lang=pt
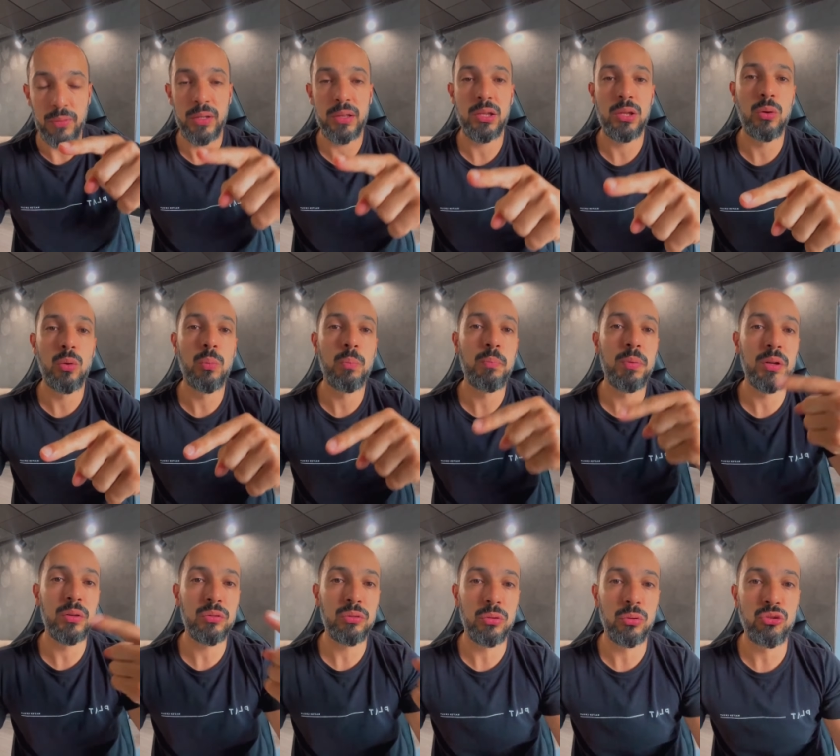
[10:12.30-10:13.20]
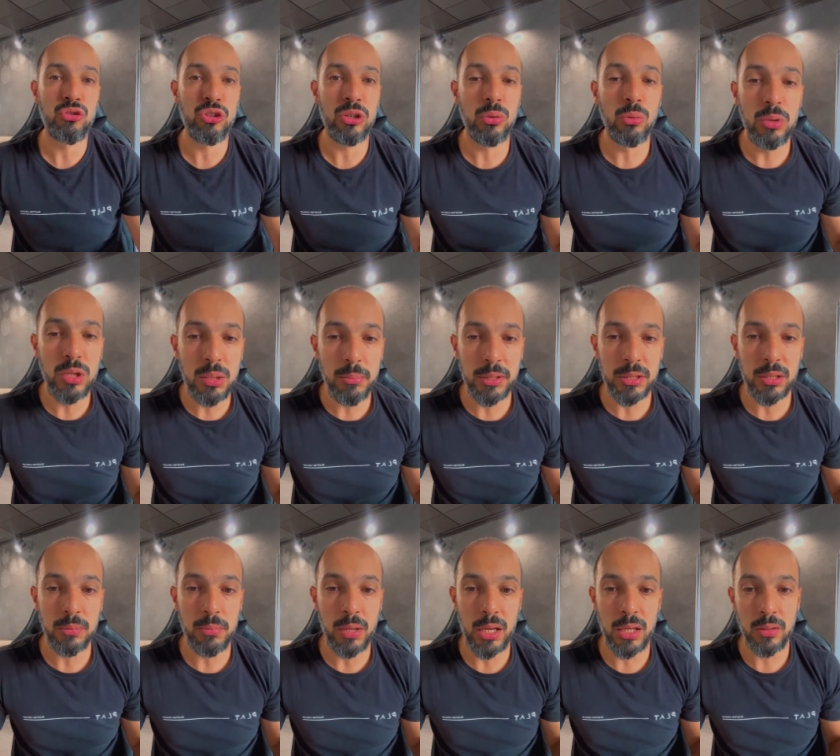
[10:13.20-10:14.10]
e vai ter o personal Diego Lima
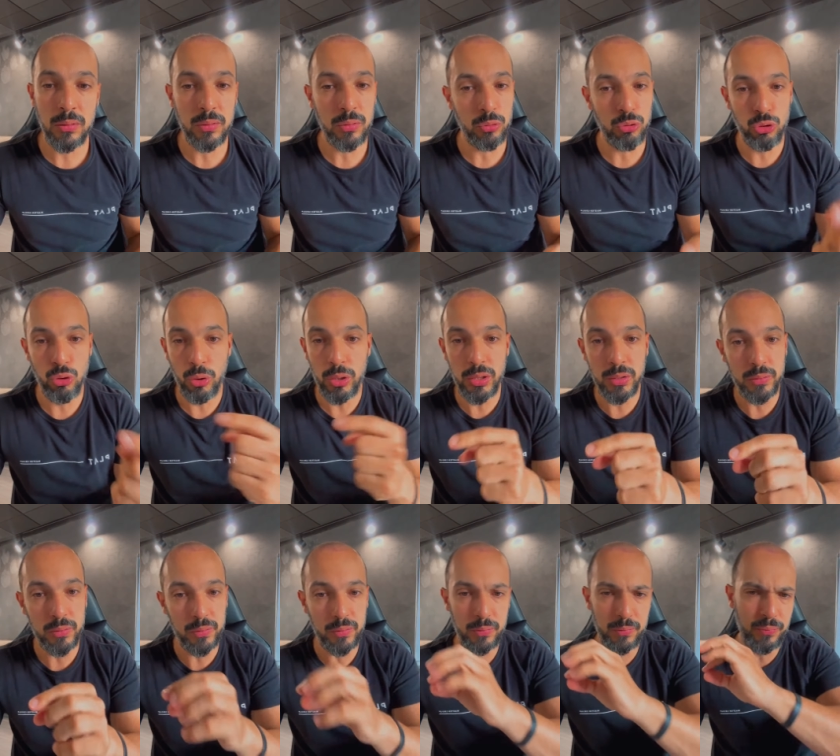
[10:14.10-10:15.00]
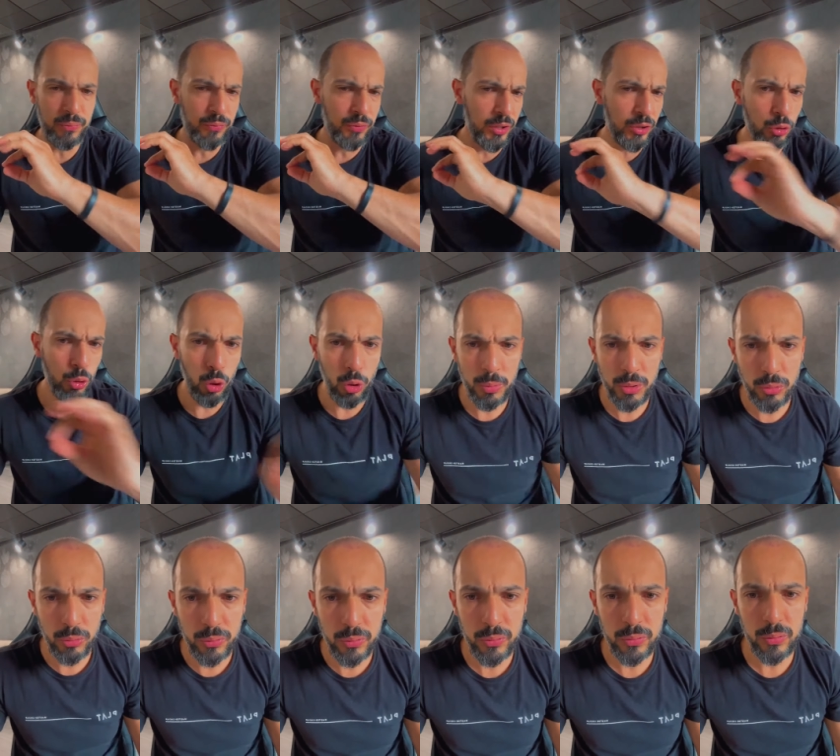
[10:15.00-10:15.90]
também. São dois
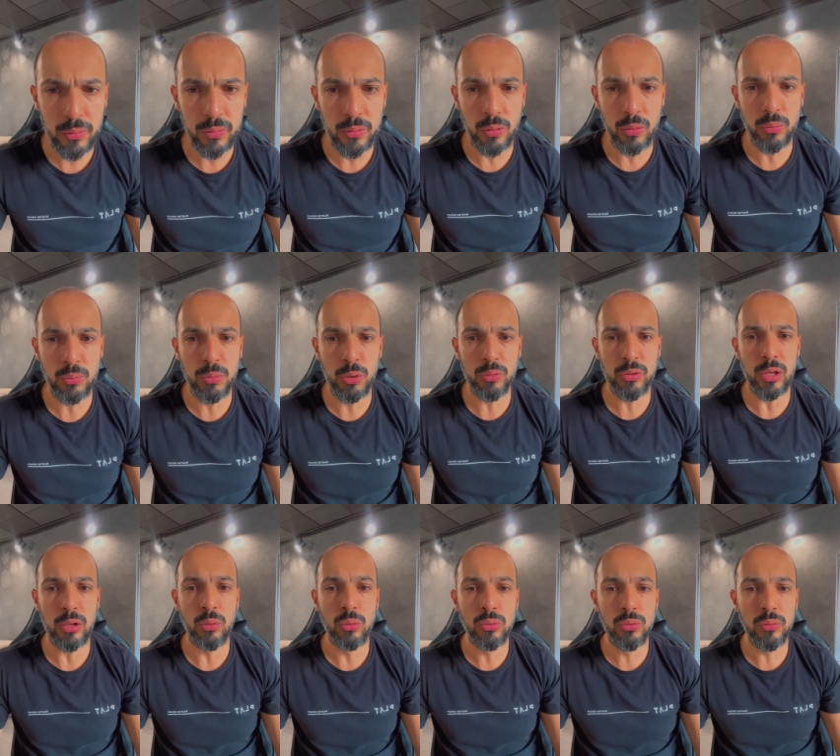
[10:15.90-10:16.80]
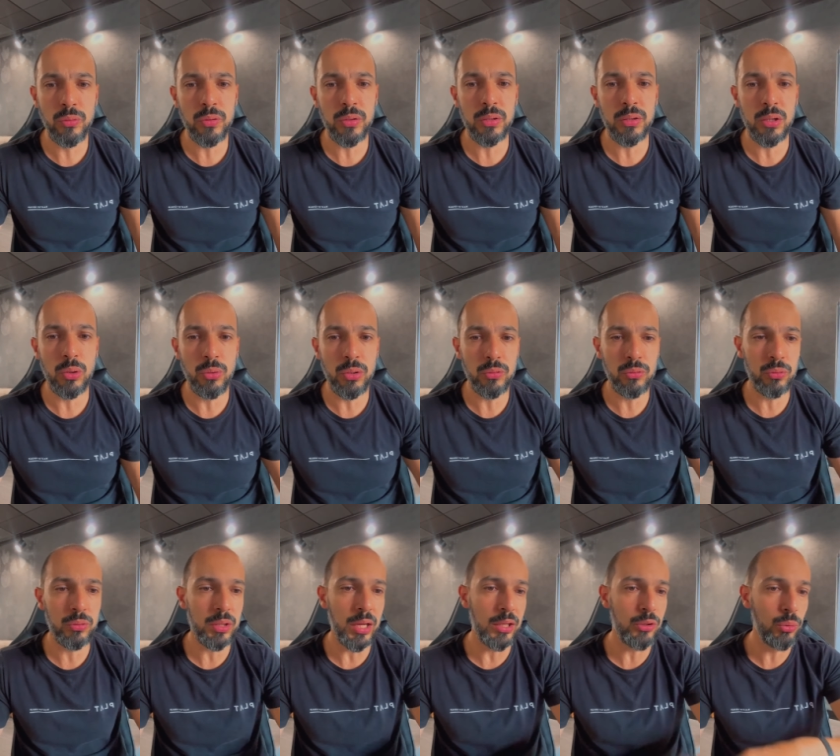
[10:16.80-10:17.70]
fenômenos que são meus alunos que estão
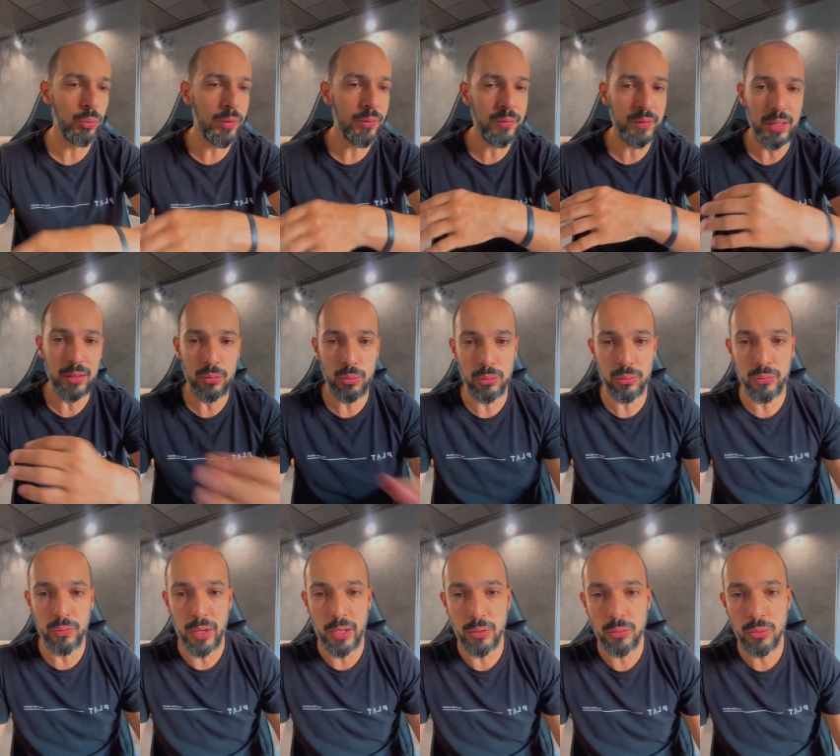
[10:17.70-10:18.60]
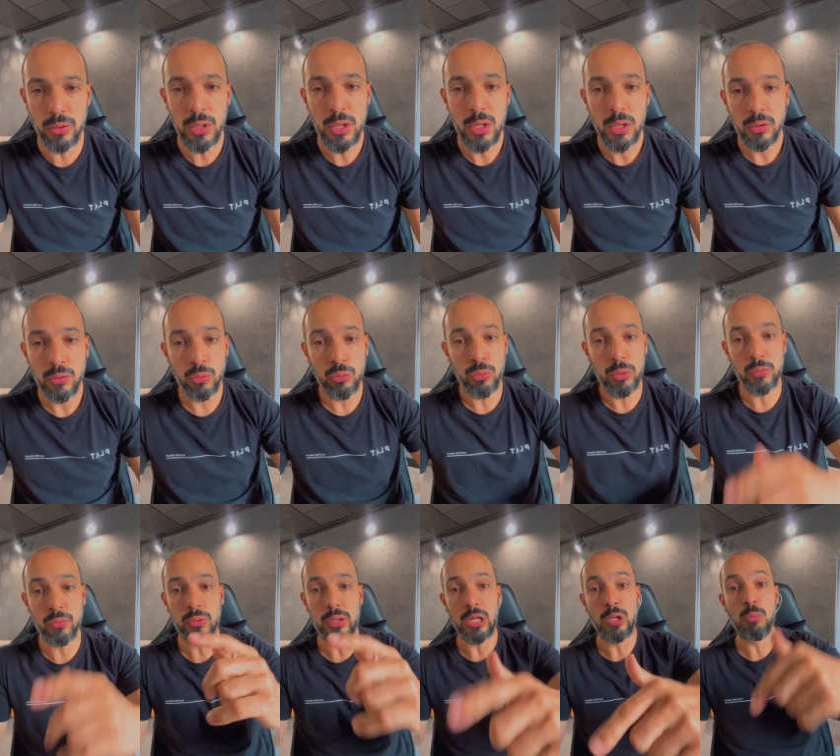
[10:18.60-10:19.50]
resultado estratosférico. Tanto um
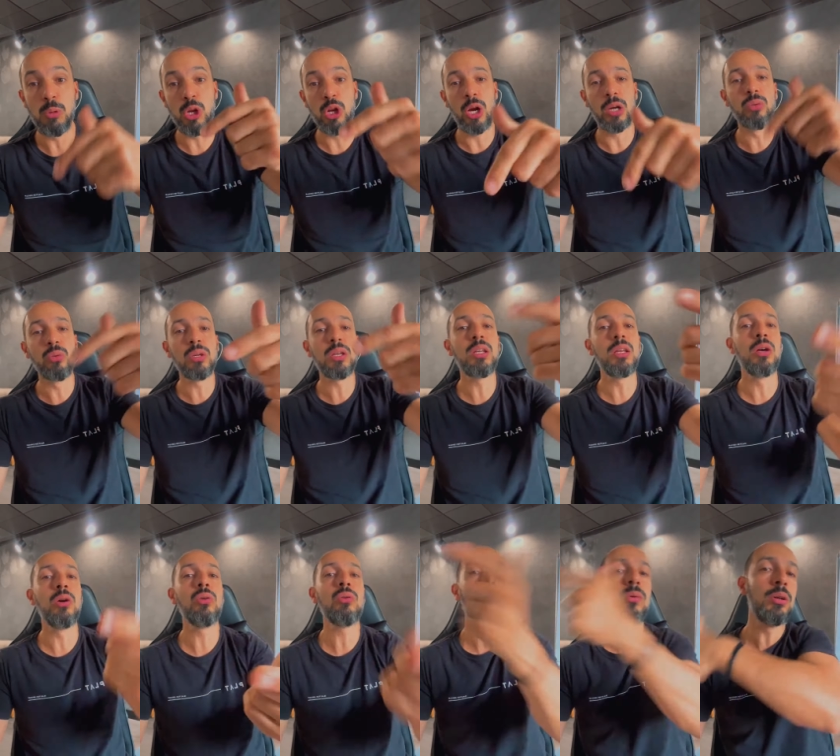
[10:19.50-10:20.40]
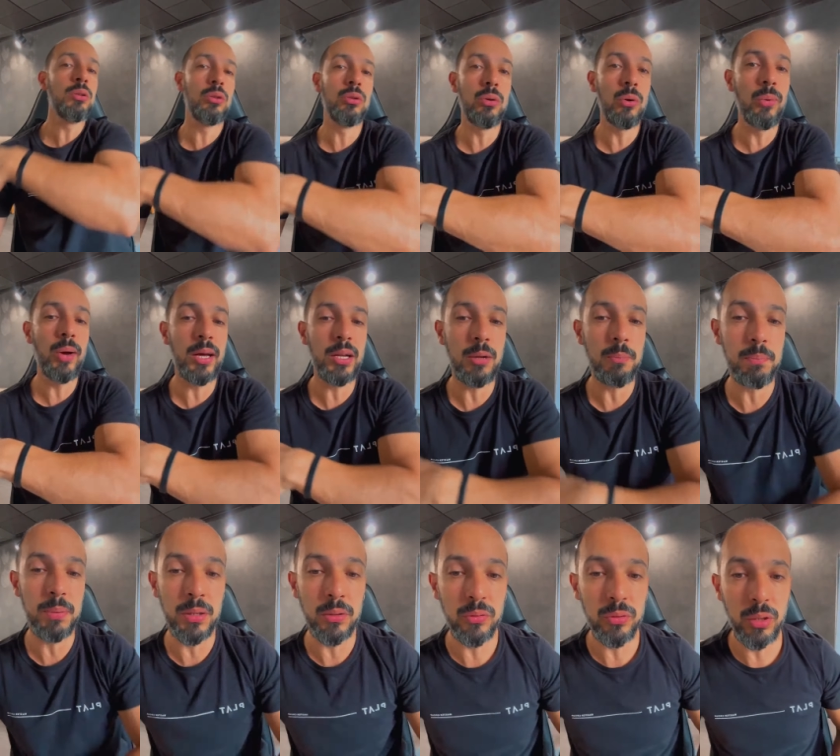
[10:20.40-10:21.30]
resultado melhor do que eu quando eu era
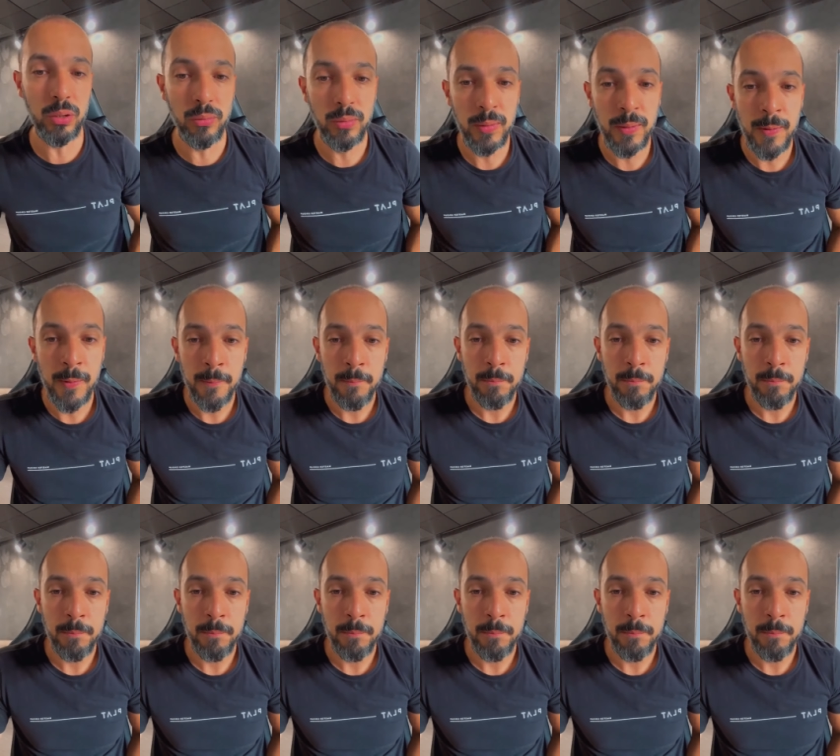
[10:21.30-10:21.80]
personal,